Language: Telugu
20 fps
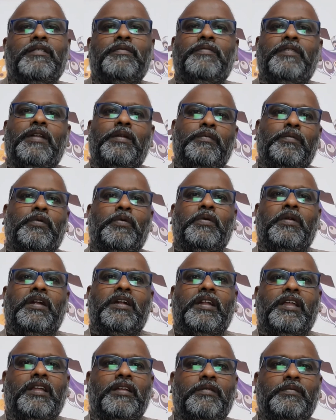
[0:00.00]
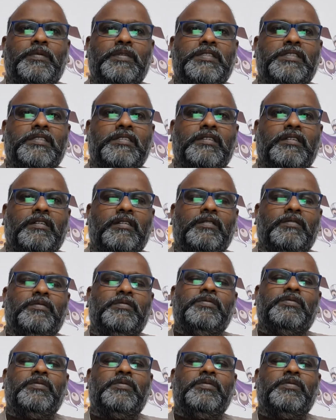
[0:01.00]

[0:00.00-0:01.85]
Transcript: ఫిలింకి ఉన్నట్టే అనిపించింది నాకు